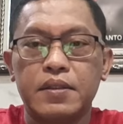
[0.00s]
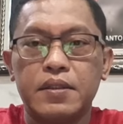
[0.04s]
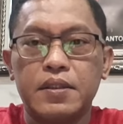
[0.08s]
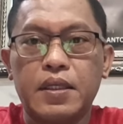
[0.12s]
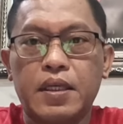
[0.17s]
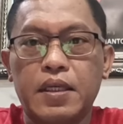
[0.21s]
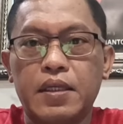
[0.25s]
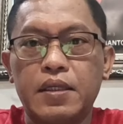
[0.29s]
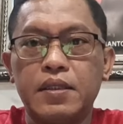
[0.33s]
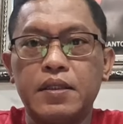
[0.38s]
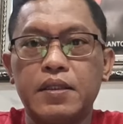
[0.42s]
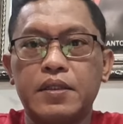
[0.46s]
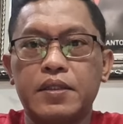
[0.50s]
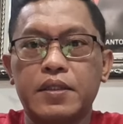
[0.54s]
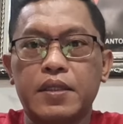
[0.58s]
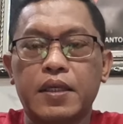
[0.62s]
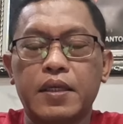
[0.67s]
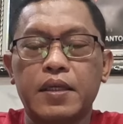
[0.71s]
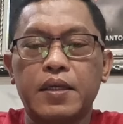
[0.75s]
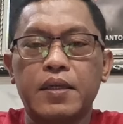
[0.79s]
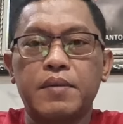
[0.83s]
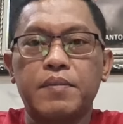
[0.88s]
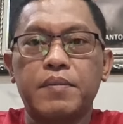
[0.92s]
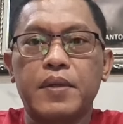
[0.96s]
Jadi
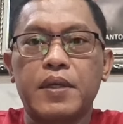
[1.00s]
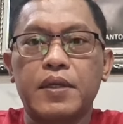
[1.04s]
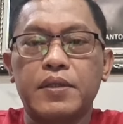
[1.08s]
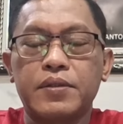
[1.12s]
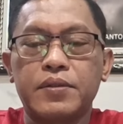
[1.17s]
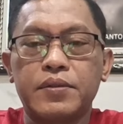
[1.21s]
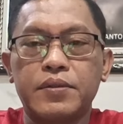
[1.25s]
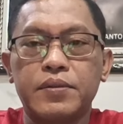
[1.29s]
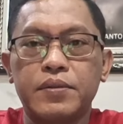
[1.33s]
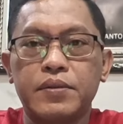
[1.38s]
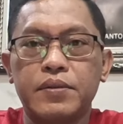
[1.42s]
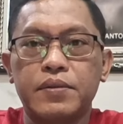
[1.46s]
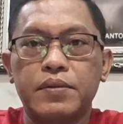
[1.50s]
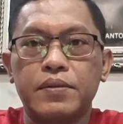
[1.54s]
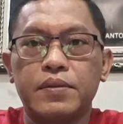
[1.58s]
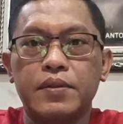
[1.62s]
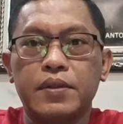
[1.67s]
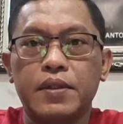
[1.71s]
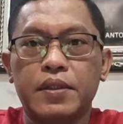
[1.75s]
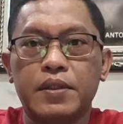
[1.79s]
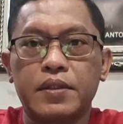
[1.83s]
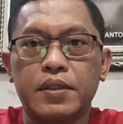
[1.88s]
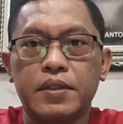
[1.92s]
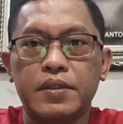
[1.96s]
saya masuk,
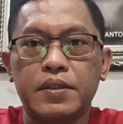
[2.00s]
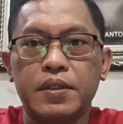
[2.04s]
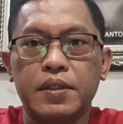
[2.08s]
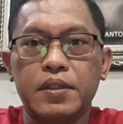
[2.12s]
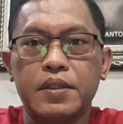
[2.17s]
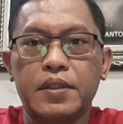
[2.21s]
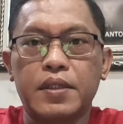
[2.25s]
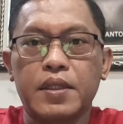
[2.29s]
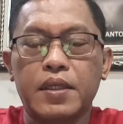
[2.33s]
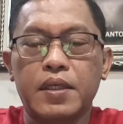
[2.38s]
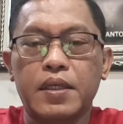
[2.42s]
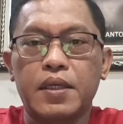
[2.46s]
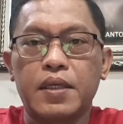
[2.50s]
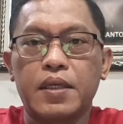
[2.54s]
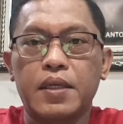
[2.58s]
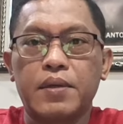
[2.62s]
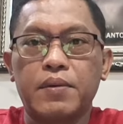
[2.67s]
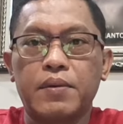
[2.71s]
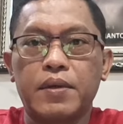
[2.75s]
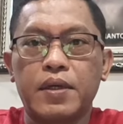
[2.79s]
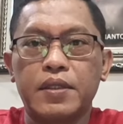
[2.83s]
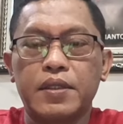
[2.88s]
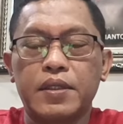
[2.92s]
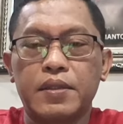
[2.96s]
ya saya ceritakan
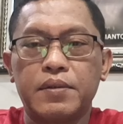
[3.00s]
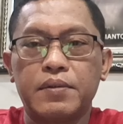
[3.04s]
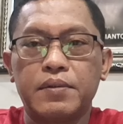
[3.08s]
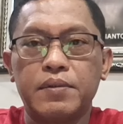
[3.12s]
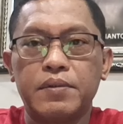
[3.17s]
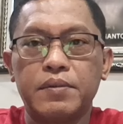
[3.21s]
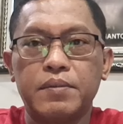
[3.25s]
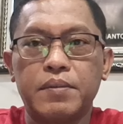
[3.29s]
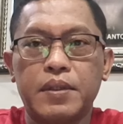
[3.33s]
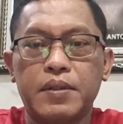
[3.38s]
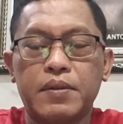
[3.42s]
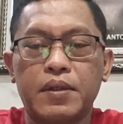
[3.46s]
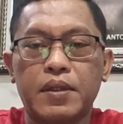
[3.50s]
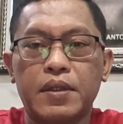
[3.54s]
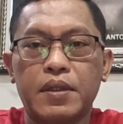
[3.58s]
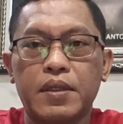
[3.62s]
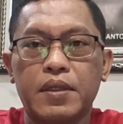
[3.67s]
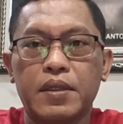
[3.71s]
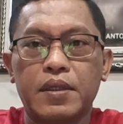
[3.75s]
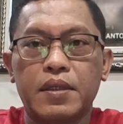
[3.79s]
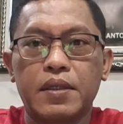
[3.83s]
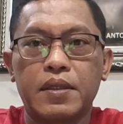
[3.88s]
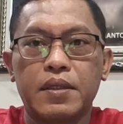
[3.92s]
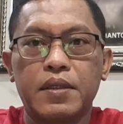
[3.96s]
awalnya dulu
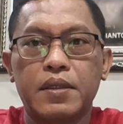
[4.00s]
bahwa